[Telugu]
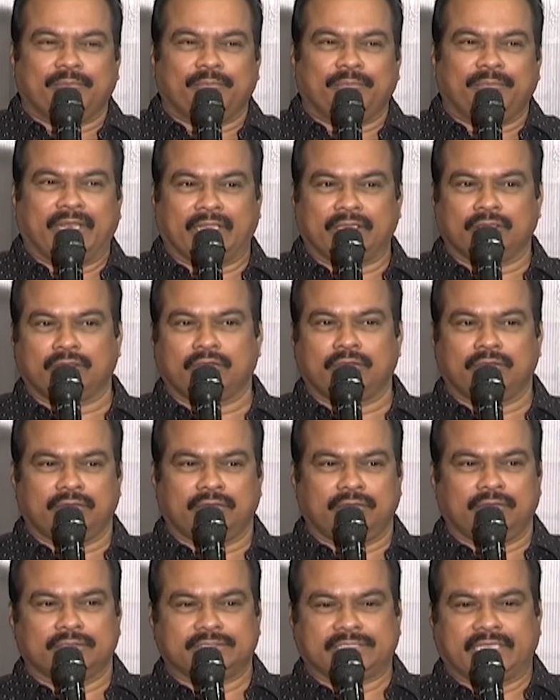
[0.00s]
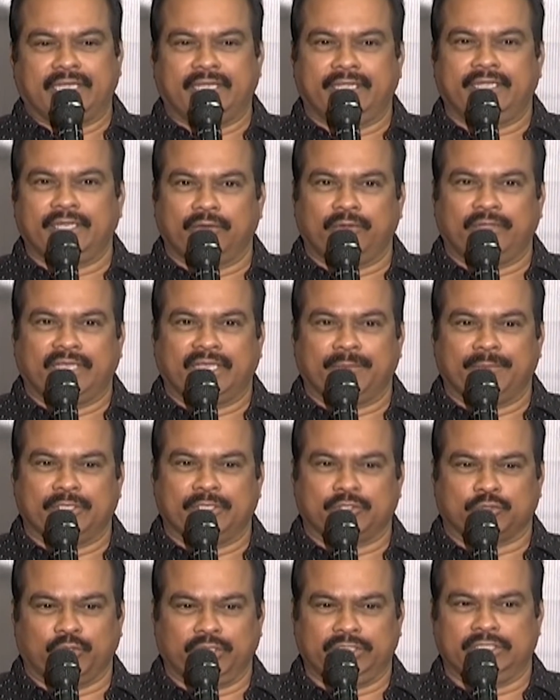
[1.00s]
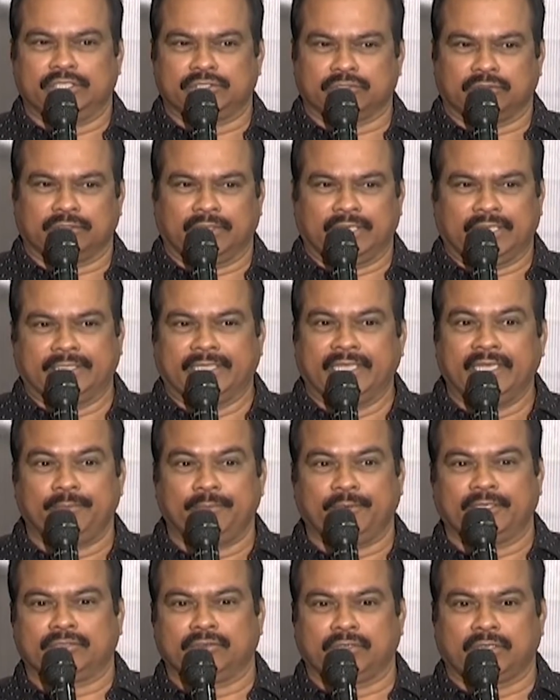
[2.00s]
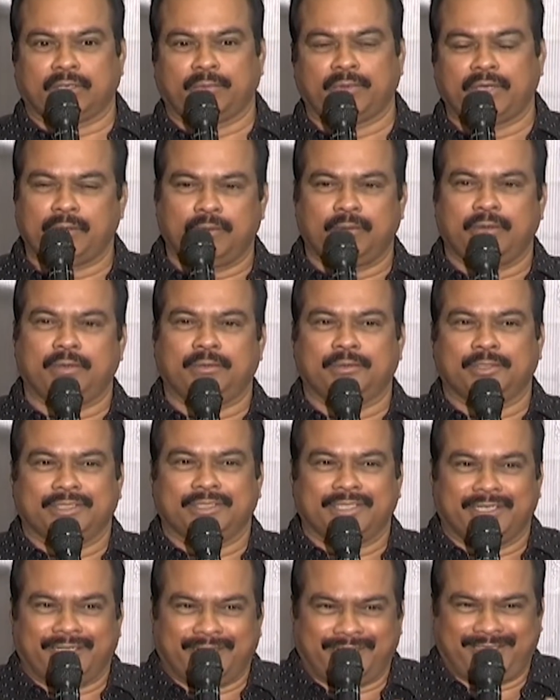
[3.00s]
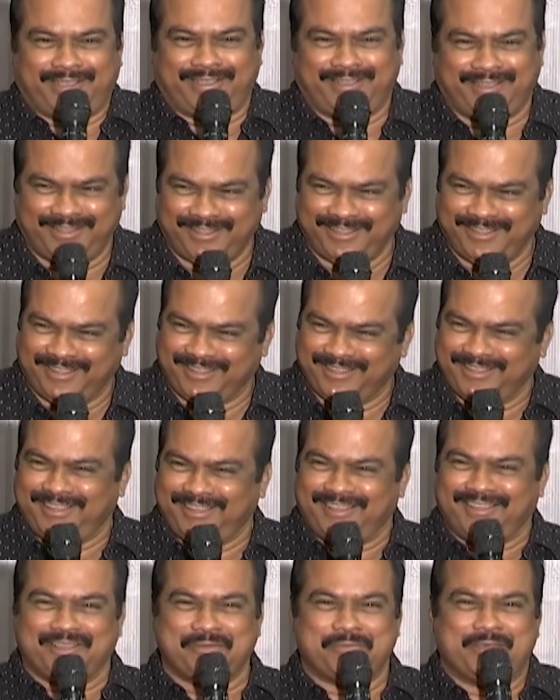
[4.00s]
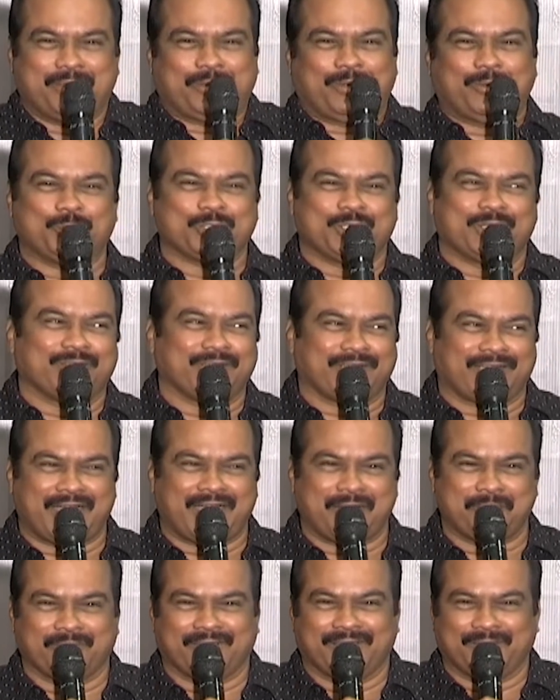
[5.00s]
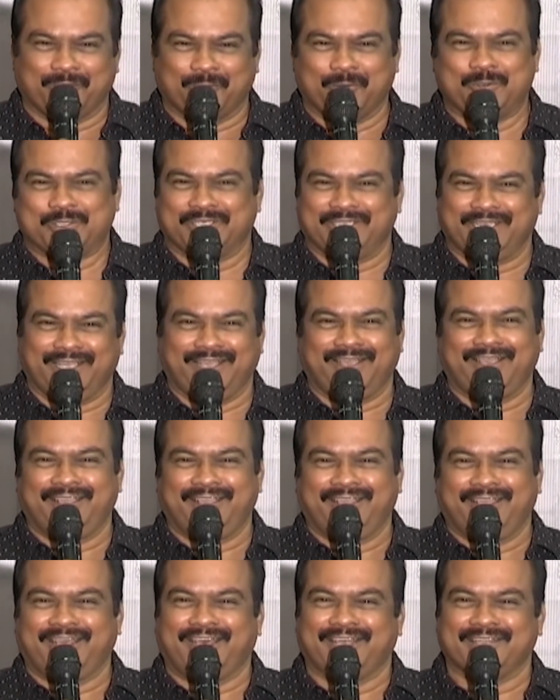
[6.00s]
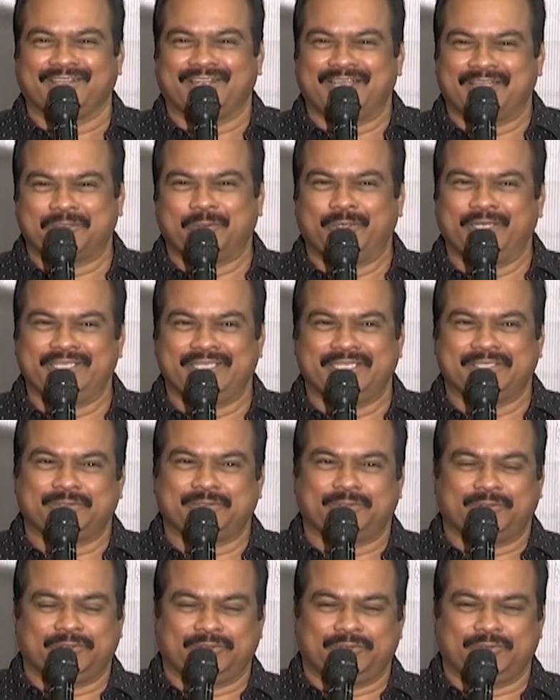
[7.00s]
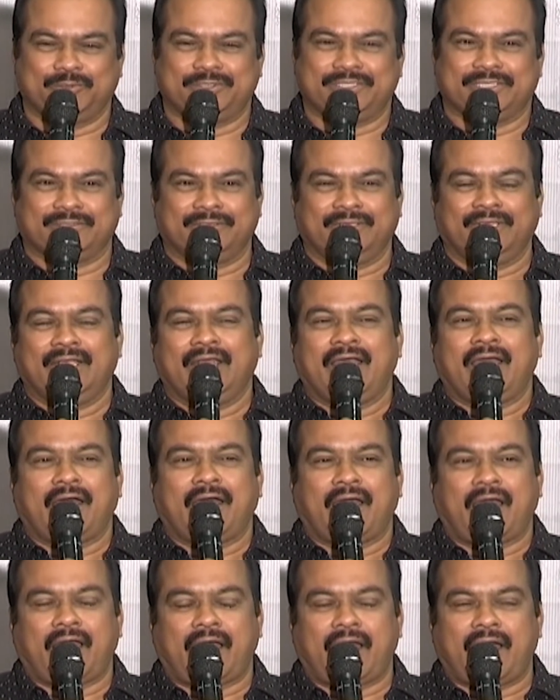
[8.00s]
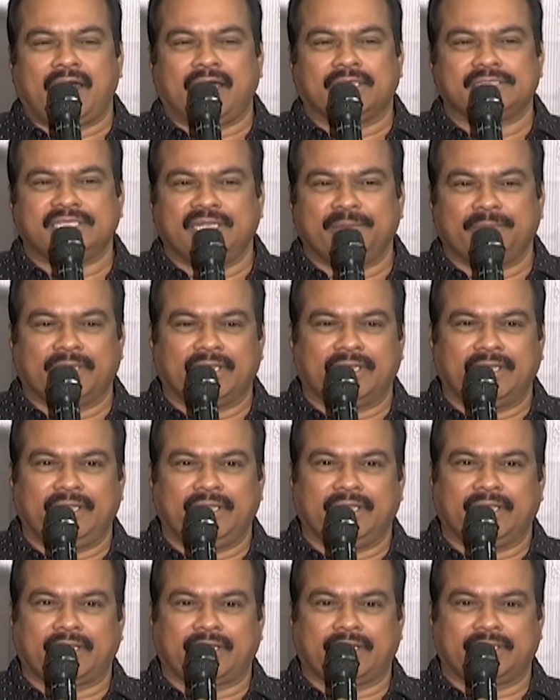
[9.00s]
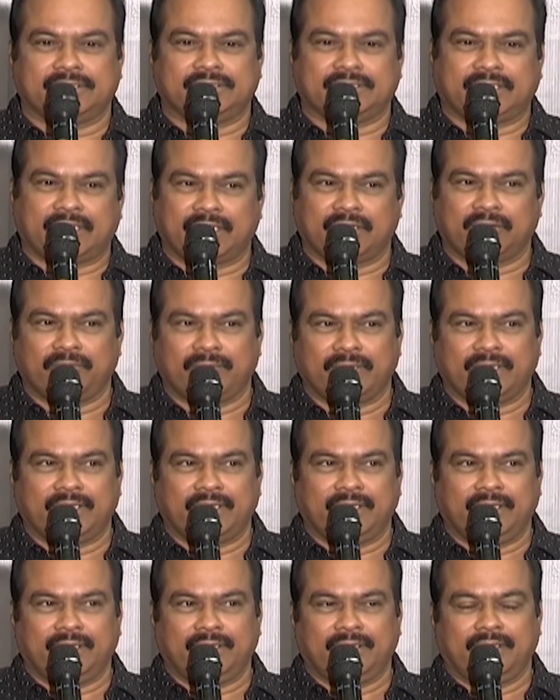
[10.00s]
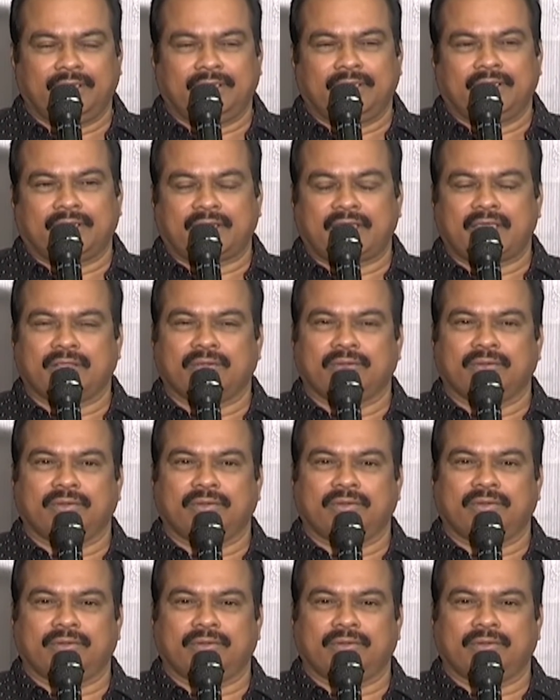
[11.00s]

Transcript: మీరందరూ సైలెంట్గా ఉంటే మేము షూటింగ్ చేసుకుంటాం లేకపోతే వెళ్ళిపోతా ఉన్నారు బాబు బాబు వద్దండి మేము కూర్చున్నాం కాముగాను కూర్చుని అందరూ షూటింగ్ చేసి చూసాం ఆ సినిమాలన్నీ అక్కడ జరగడం వల్ల నాకు